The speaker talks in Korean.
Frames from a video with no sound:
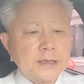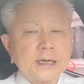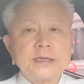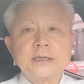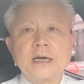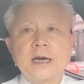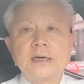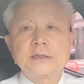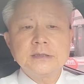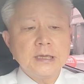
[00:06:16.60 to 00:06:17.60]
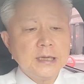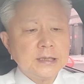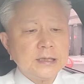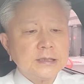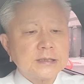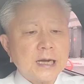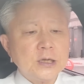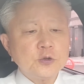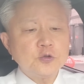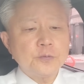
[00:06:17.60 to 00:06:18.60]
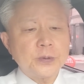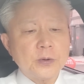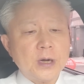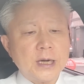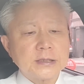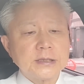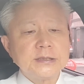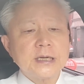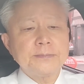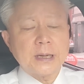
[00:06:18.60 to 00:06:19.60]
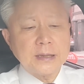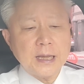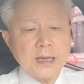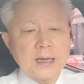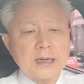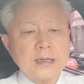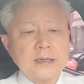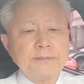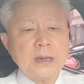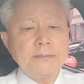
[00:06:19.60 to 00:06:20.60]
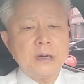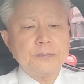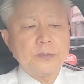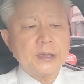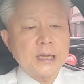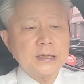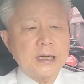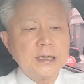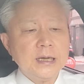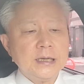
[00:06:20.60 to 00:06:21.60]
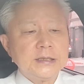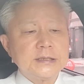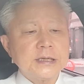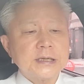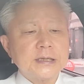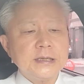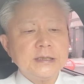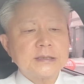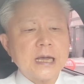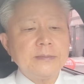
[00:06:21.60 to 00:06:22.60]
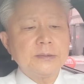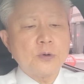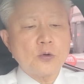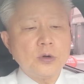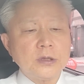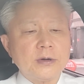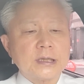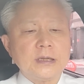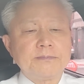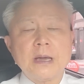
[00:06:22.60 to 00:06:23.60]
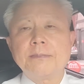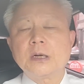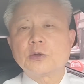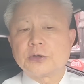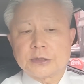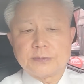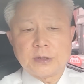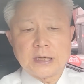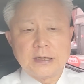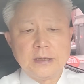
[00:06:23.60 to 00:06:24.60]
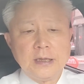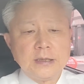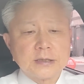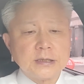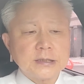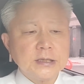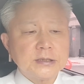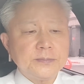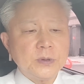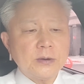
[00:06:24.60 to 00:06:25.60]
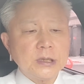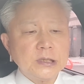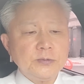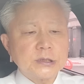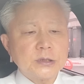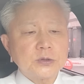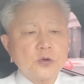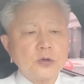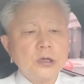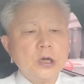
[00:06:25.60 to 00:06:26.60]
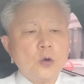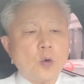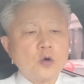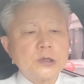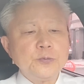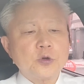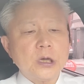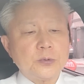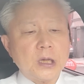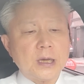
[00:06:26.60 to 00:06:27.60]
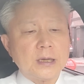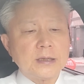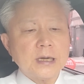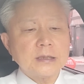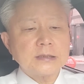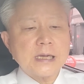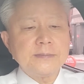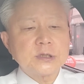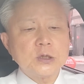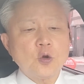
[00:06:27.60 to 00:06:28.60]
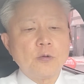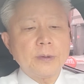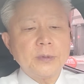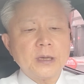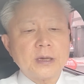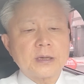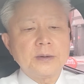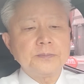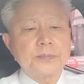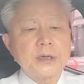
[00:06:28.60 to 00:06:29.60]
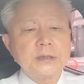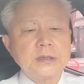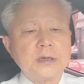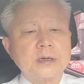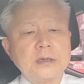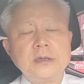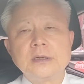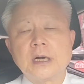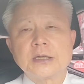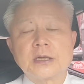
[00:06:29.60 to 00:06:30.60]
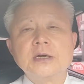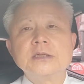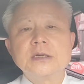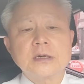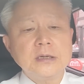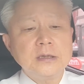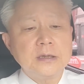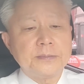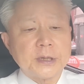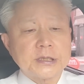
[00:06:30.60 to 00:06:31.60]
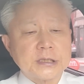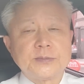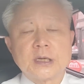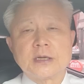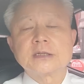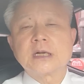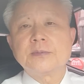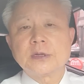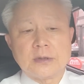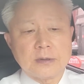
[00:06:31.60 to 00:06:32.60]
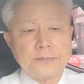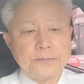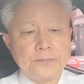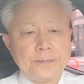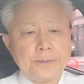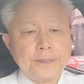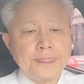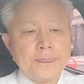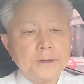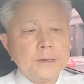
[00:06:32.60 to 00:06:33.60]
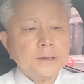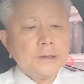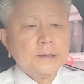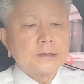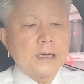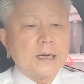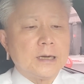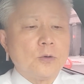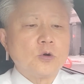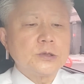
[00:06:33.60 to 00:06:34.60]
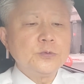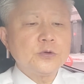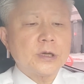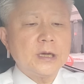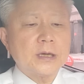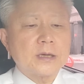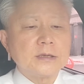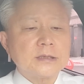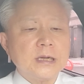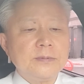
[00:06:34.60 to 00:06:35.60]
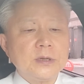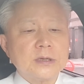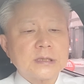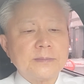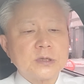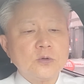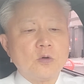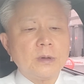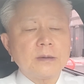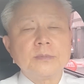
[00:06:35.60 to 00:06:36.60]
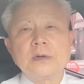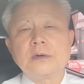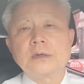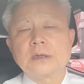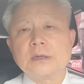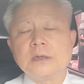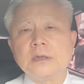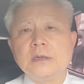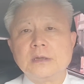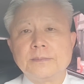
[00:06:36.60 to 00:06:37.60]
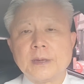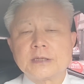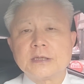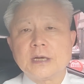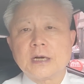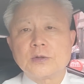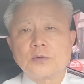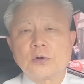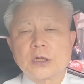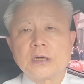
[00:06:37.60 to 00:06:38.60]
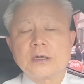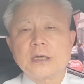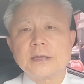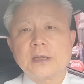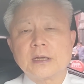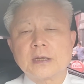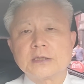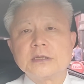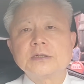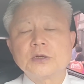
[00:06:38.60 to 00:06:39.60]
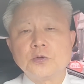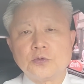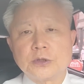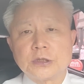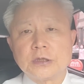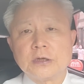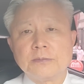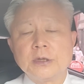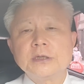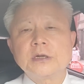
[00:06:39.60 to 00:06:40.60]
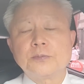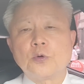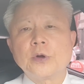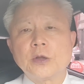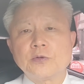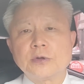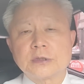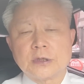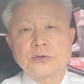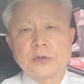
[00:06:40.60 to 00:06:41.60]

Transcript: 자, 행진단은 이 자주 평화, 전쟁 반대 같은 팻말뿐만 아니라 이석기 사면 복권과 같은 팻말도 들었습니다. 경찰은 집회 관리를 위해서 총 56개 부대 약 3,500명의 경, 병력을 아니 경력을 배치했습니다. 경찰 병력. 자, 56개 경찰 병력 3,500명이 배치돼 가지고 기껏 한다는 게 질서 유지, 뭐 이들을 보호해 주는 것